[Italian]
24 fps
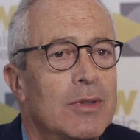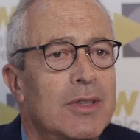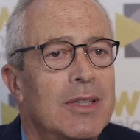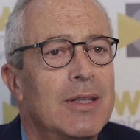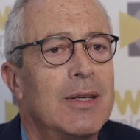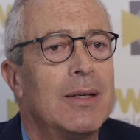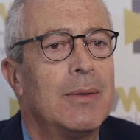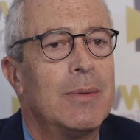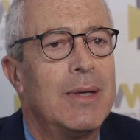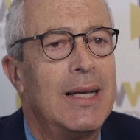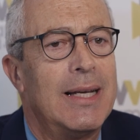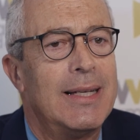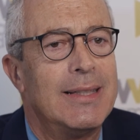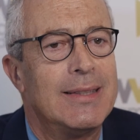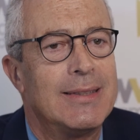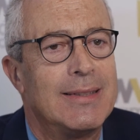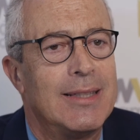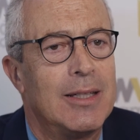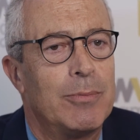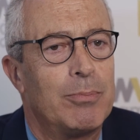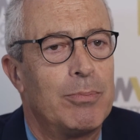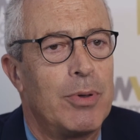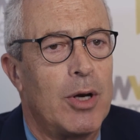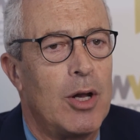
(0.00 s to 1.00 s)

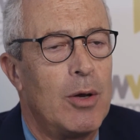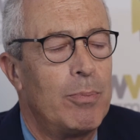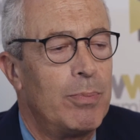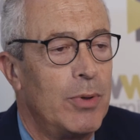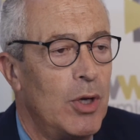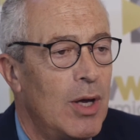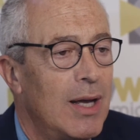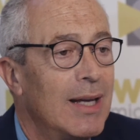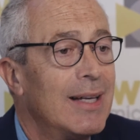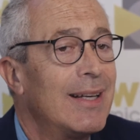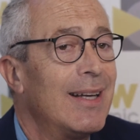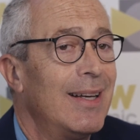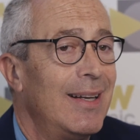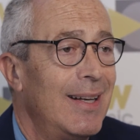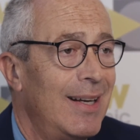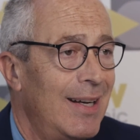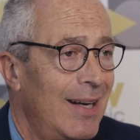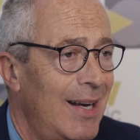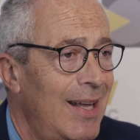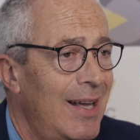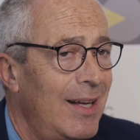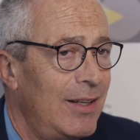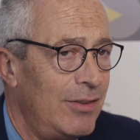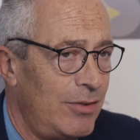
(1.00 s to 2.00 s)
ultimamente, proprio anche
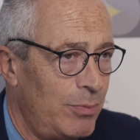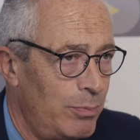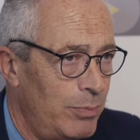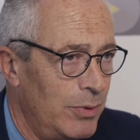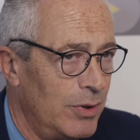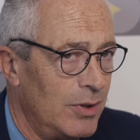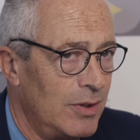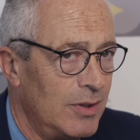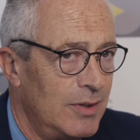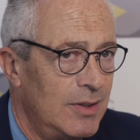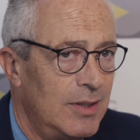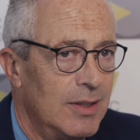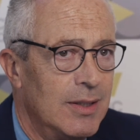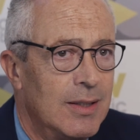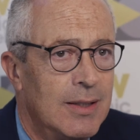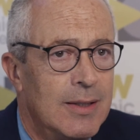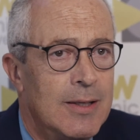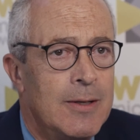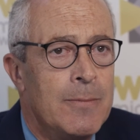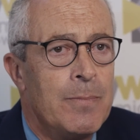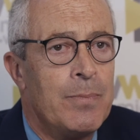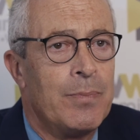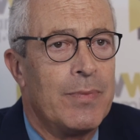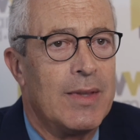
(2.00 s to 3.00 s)
nell'export.
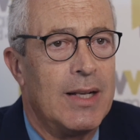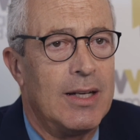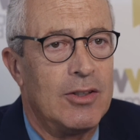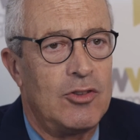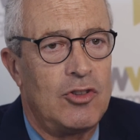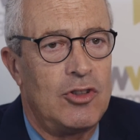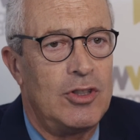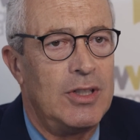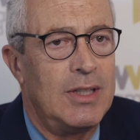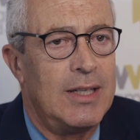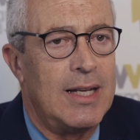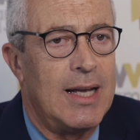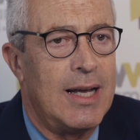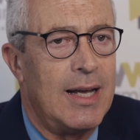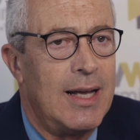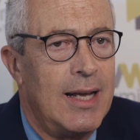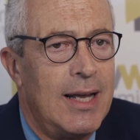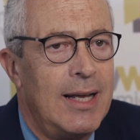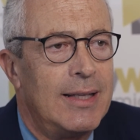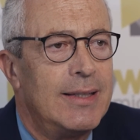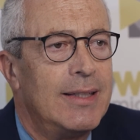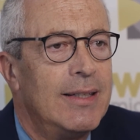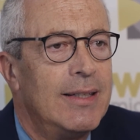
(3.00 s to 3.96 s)
La Cina è